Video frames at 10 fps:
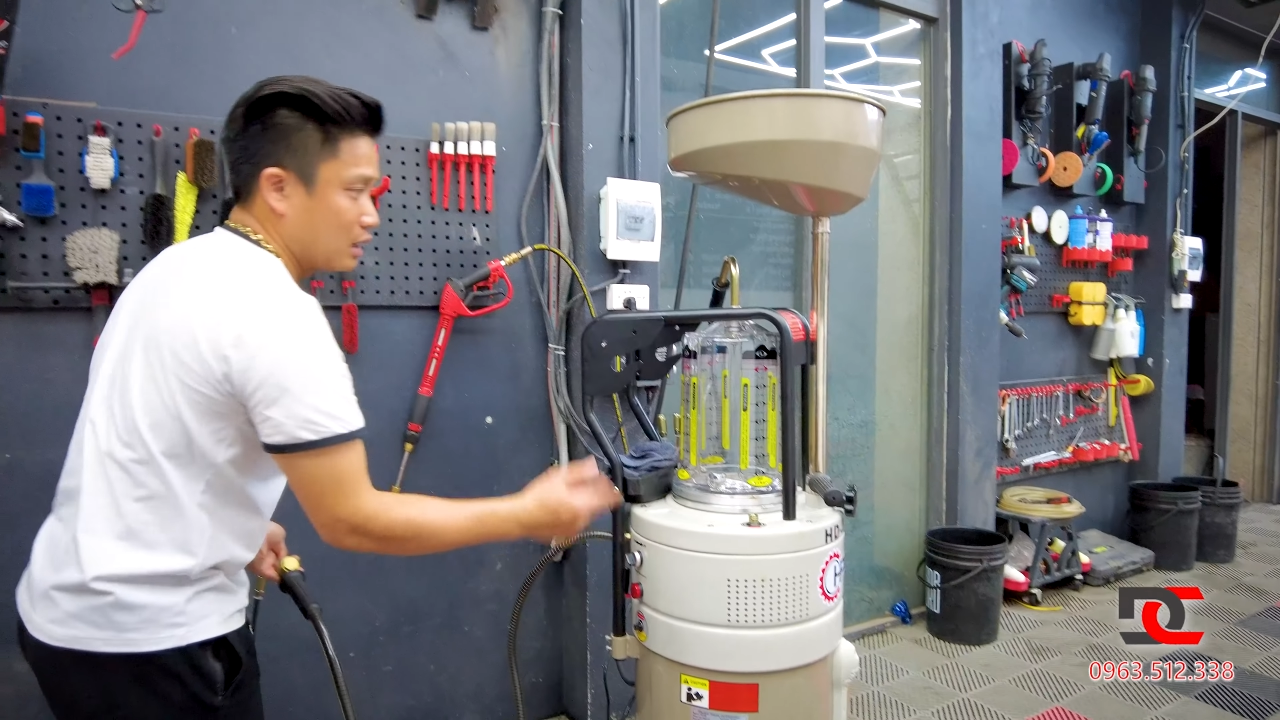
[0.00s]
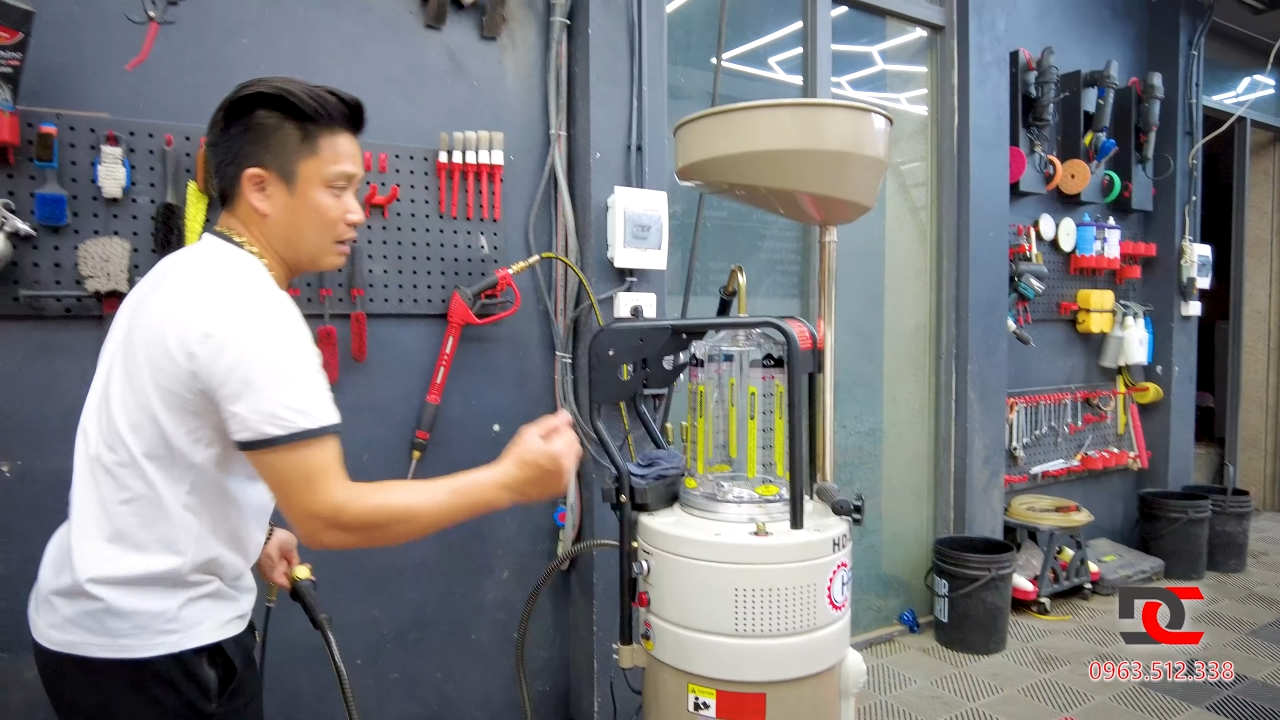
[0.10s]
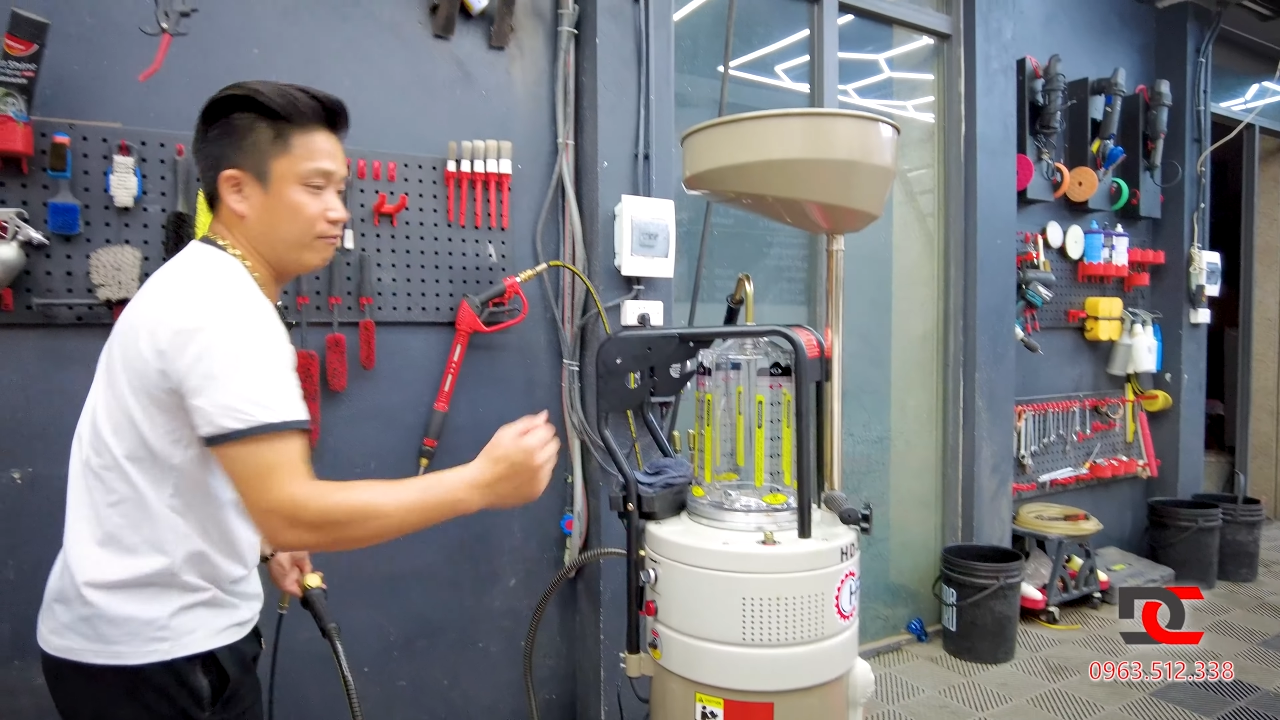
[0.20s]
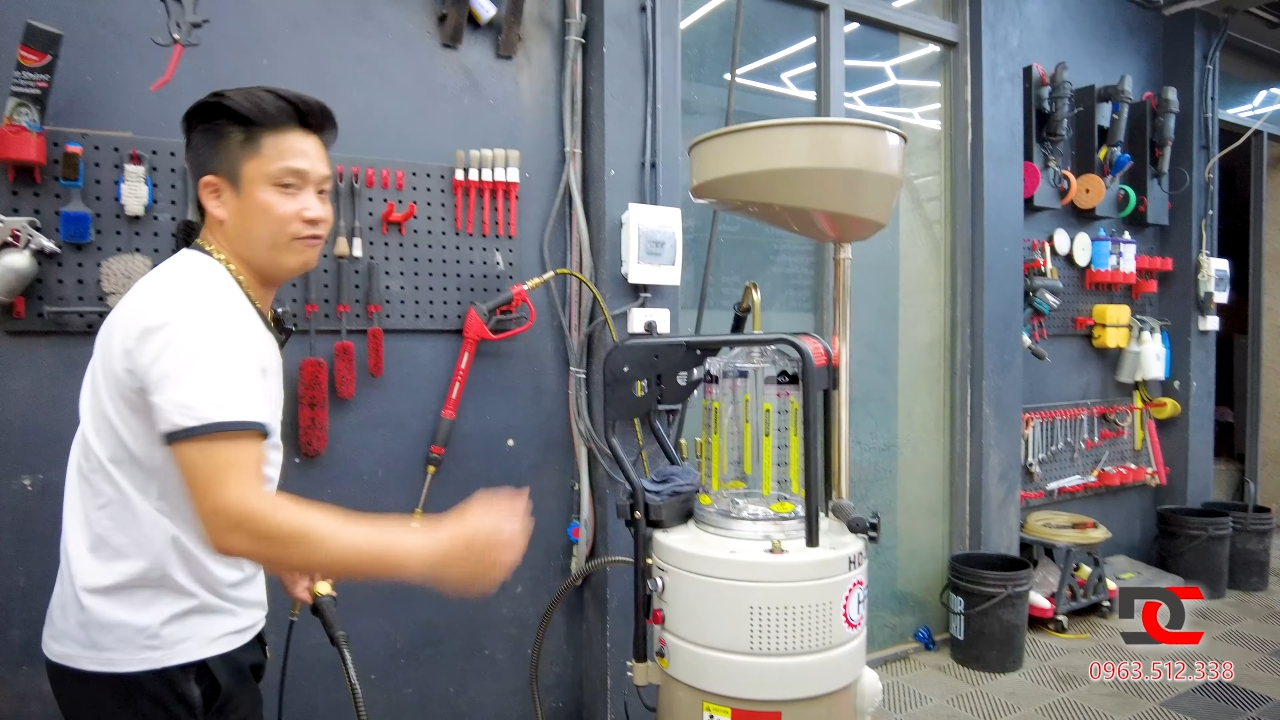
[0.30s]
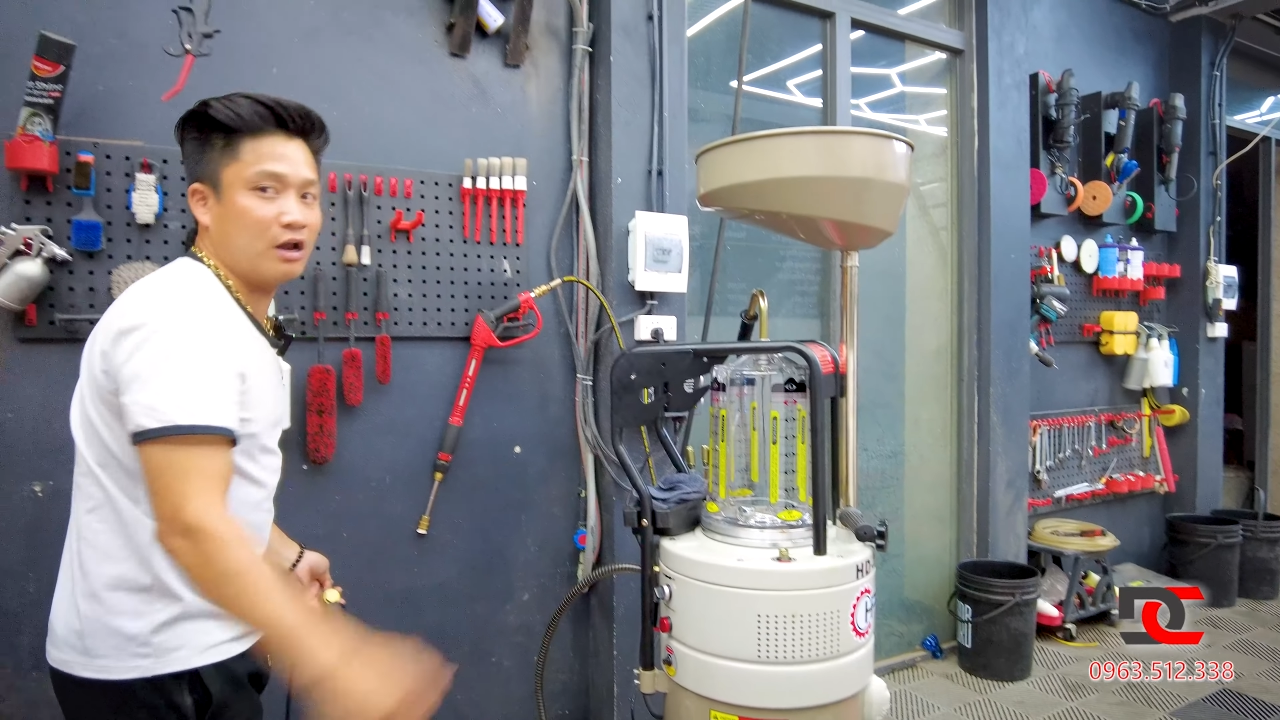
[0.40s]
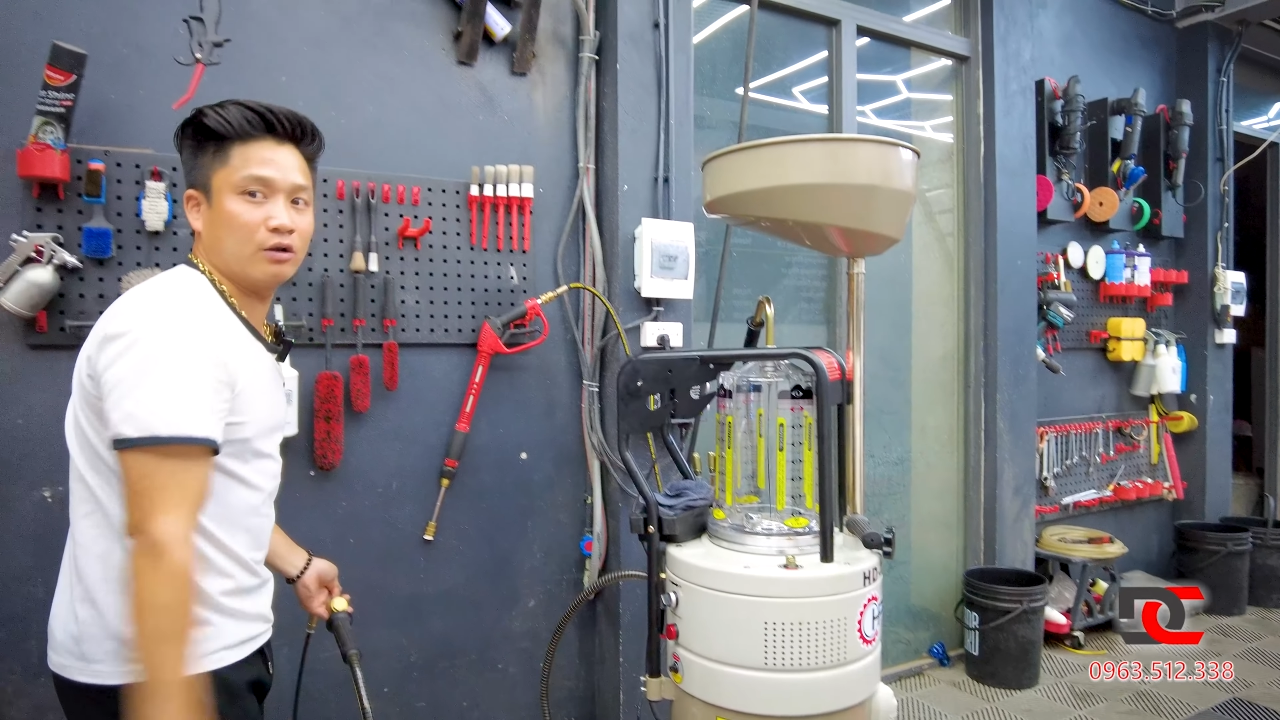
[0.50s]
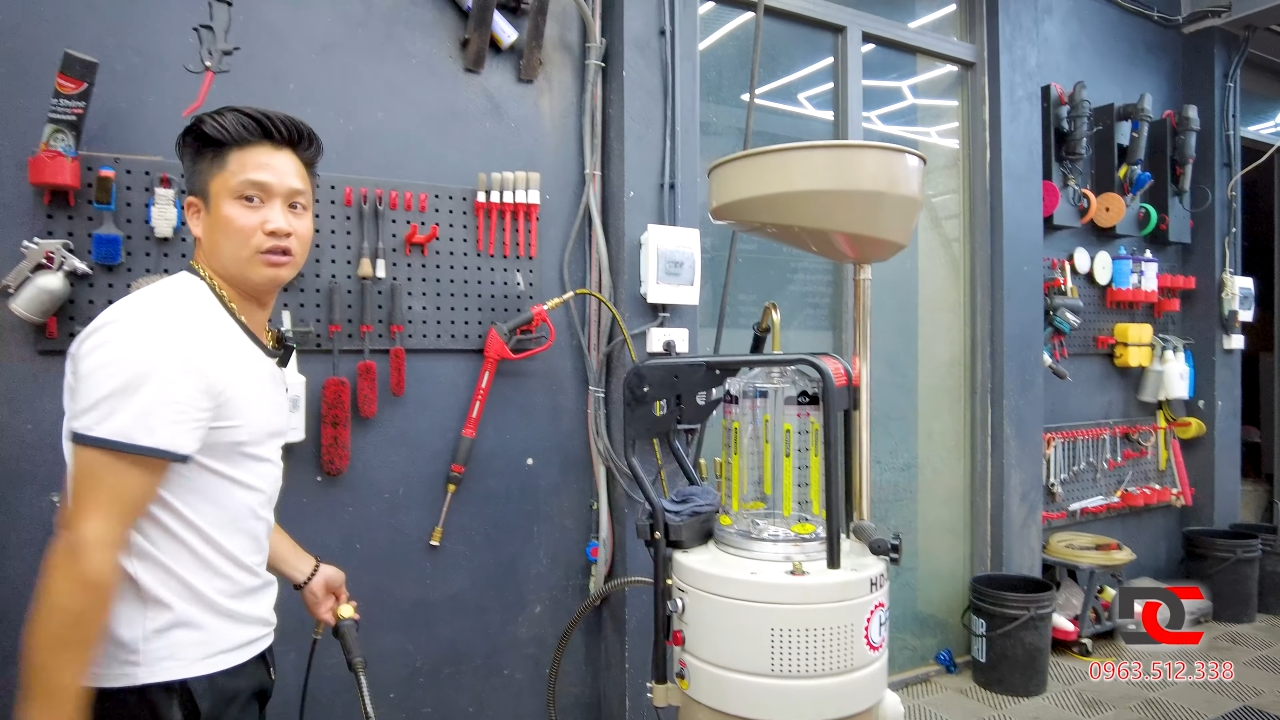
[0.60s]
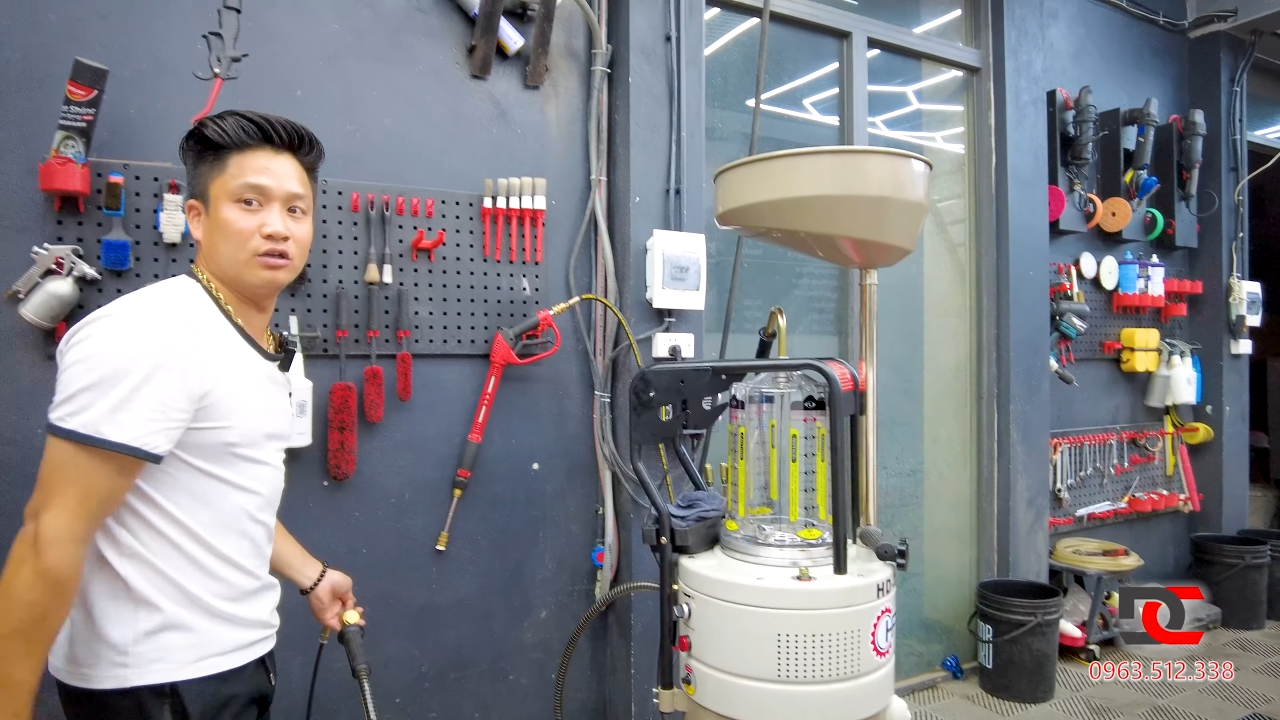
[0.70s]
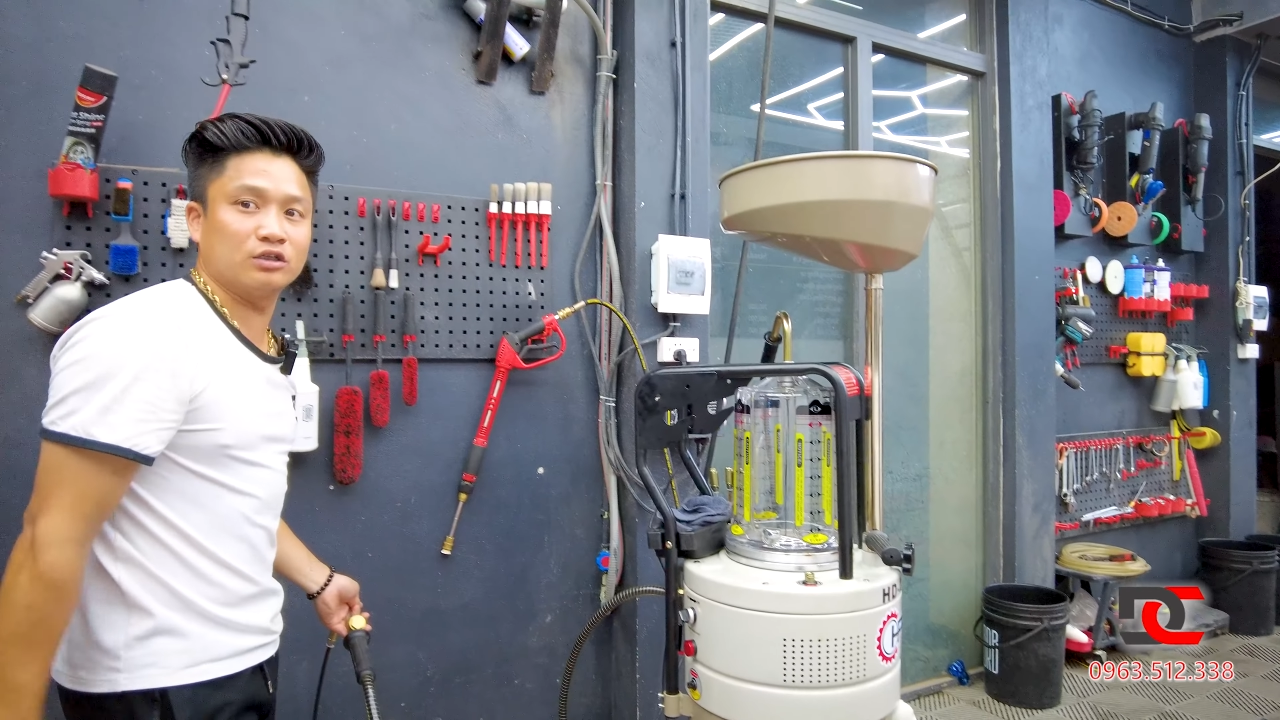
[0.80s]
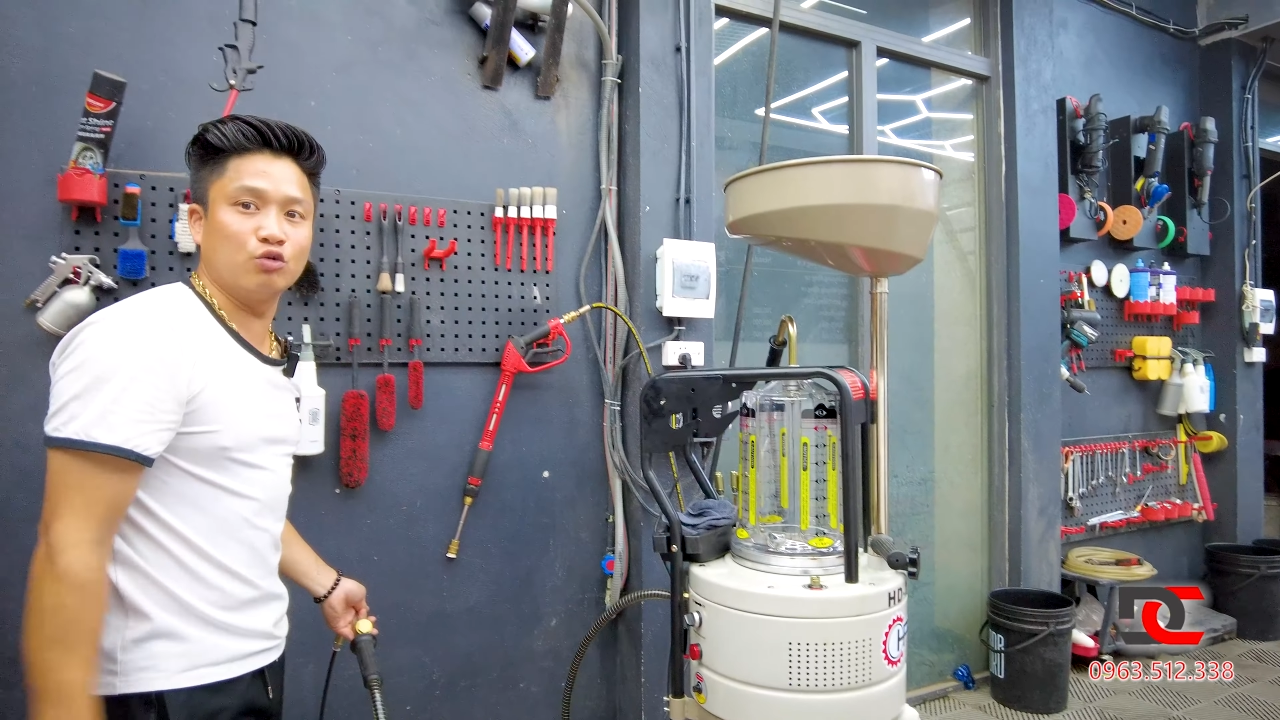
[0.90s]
cắm vào là tự nó